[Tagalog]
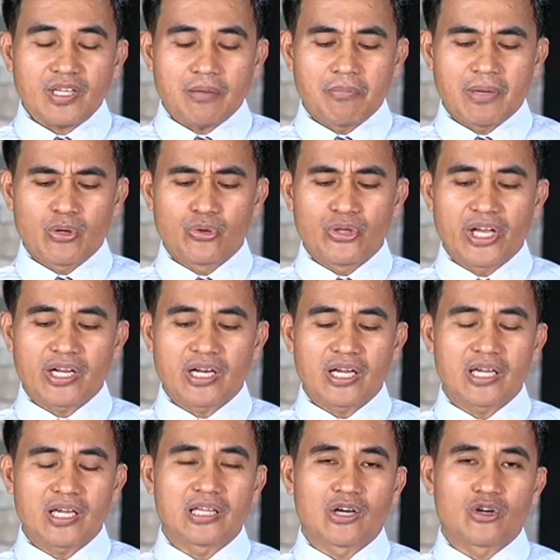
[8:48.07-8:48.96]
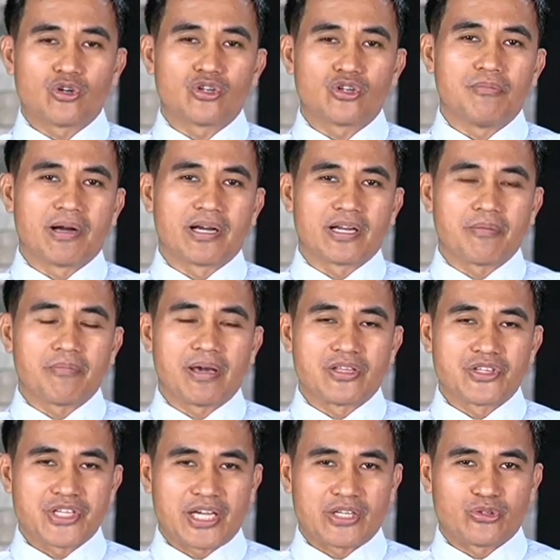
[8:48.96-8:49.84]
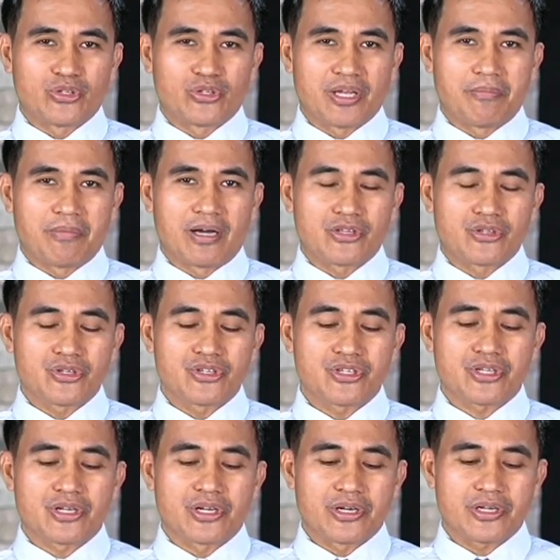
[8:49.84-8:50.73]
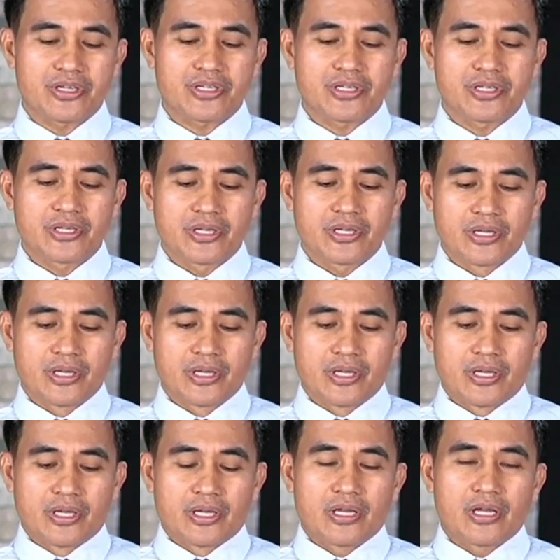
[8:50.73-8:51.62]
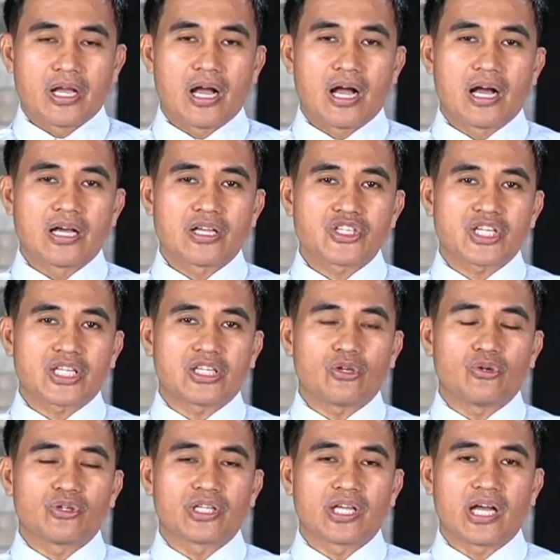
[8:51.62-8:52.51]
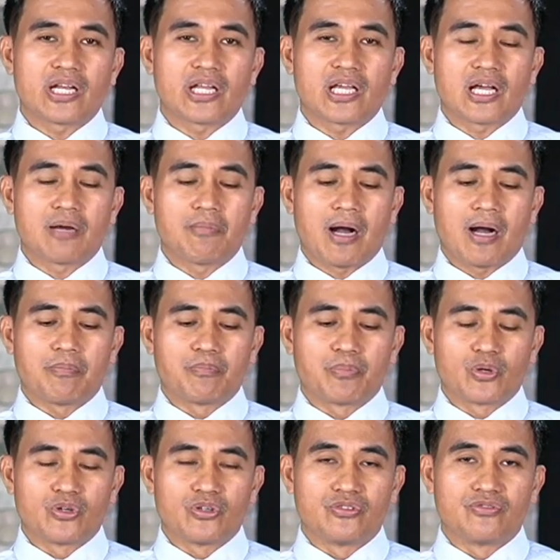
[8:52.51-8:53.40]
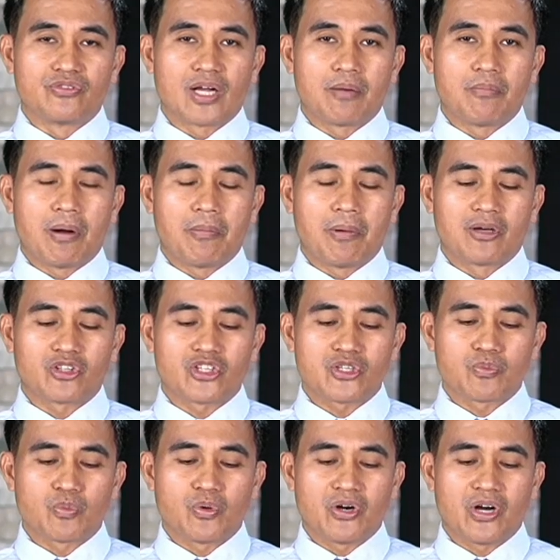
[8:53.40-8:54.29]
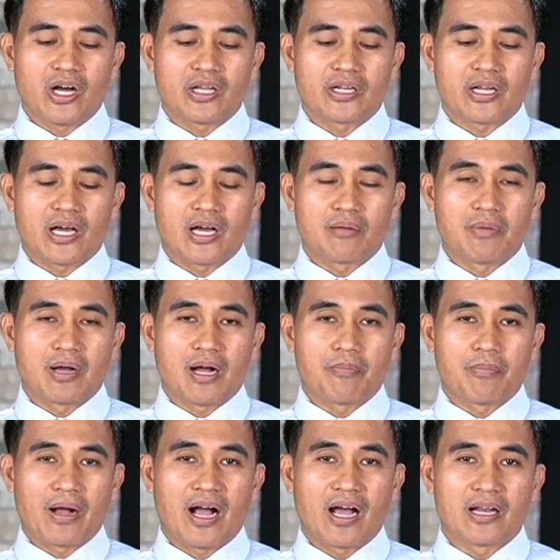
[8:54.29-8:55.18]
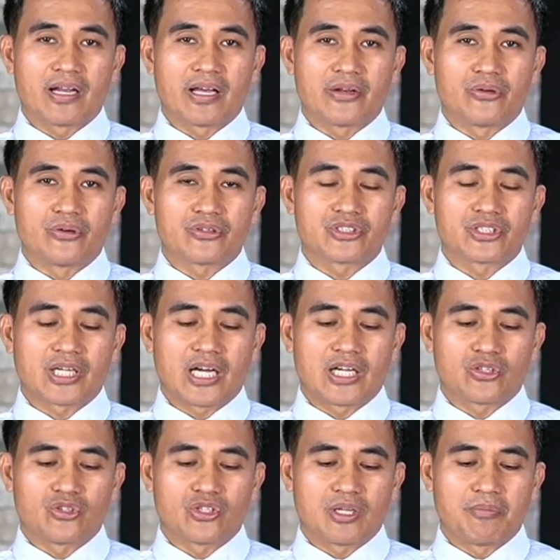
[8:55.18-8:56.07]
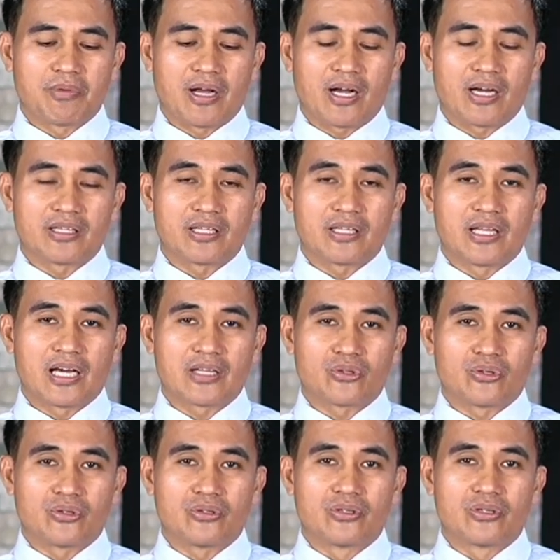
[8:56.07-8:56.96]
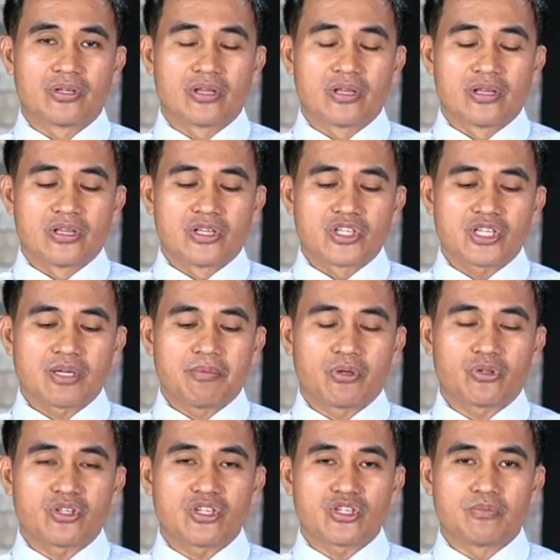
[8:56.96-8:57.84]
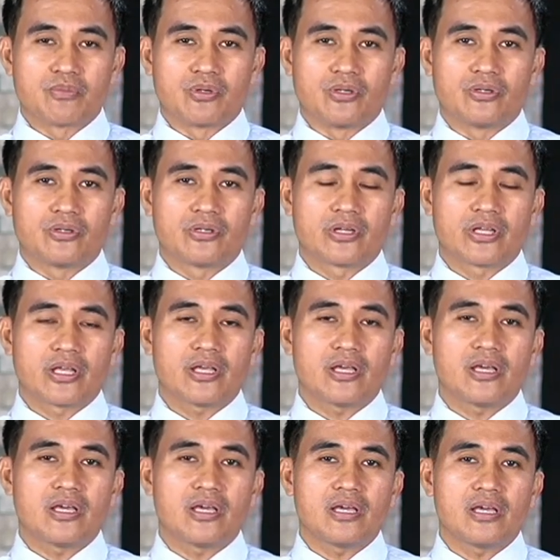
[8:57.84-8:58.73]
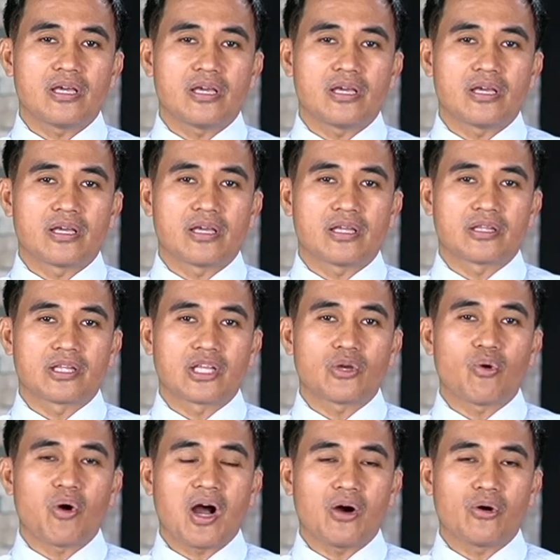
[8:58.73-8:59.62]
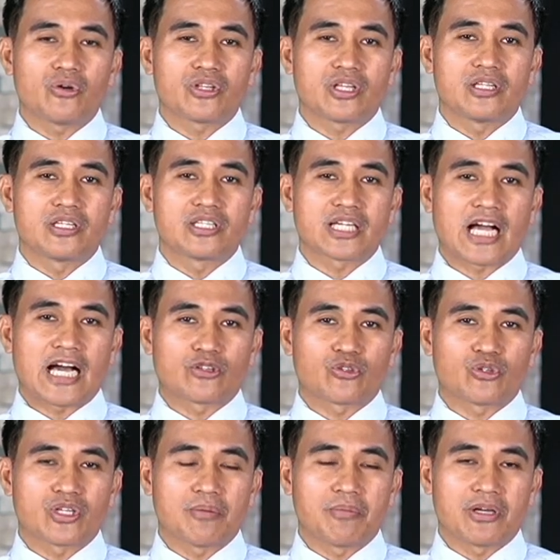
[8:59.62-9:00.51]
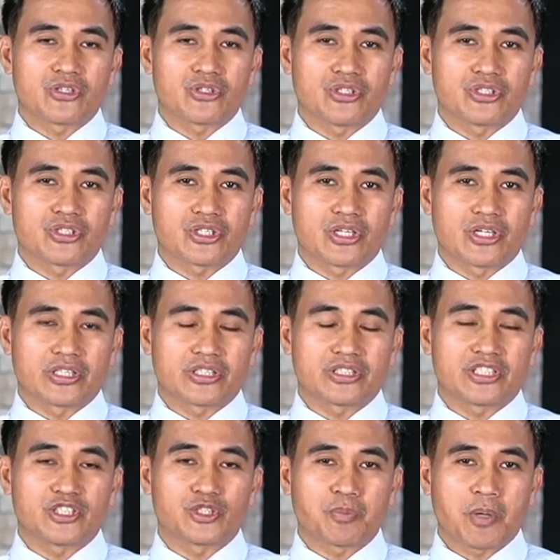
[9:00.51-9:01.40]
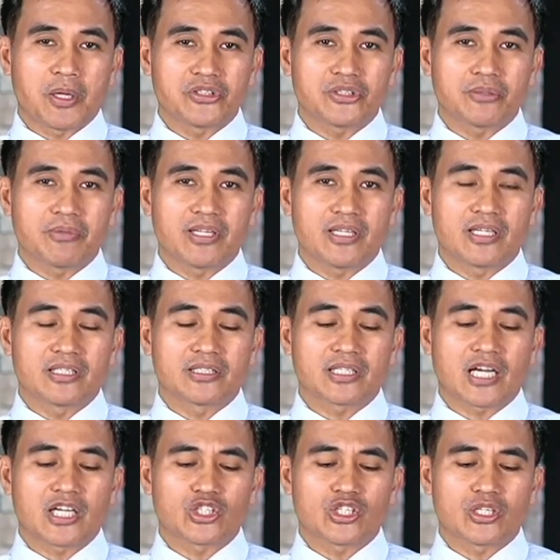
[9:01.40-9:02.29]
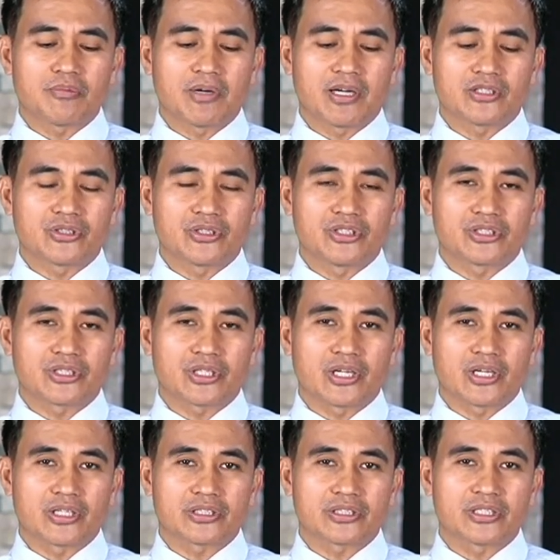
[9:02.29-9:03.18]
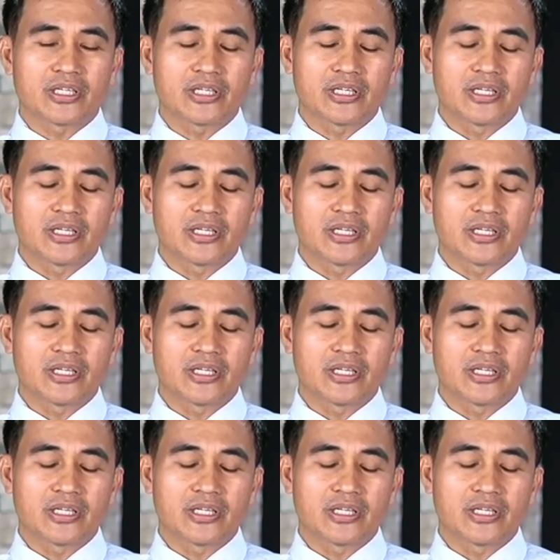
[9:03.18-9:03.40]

maluyag lang gid ako no mag-remind sa aton nga mga church clerks nga sa tion gani nga ma-approve nga babautismuhan ang mga pangalan no sang aton nga mga kandidato sa bautismo i tinguhaon gid sang aton nga mga church clerks responsibility sang aton nga mga church clerks